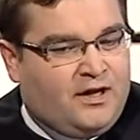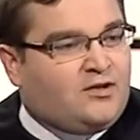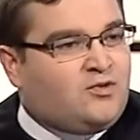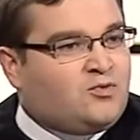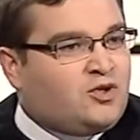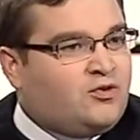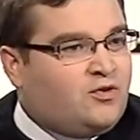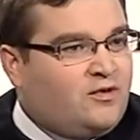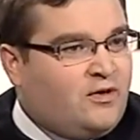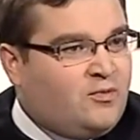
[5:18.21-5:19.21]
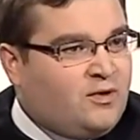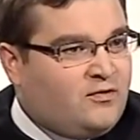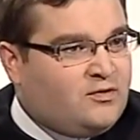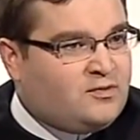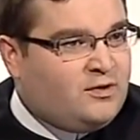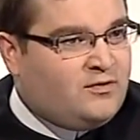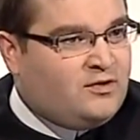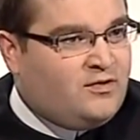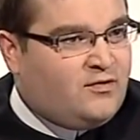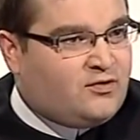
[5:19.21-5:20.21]
no ale to przygotowało Prawo i
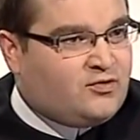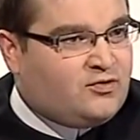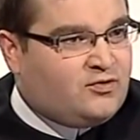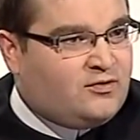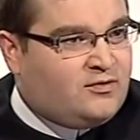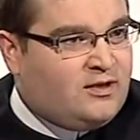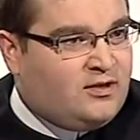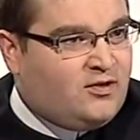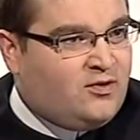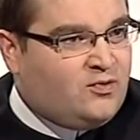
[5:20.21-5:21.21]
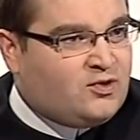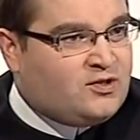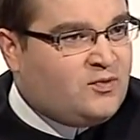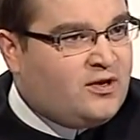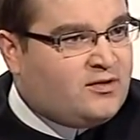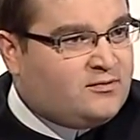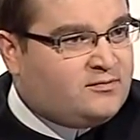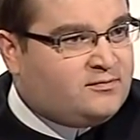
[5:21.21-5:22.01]
Sprawiedliwość, dlatego może złe. Znaczy,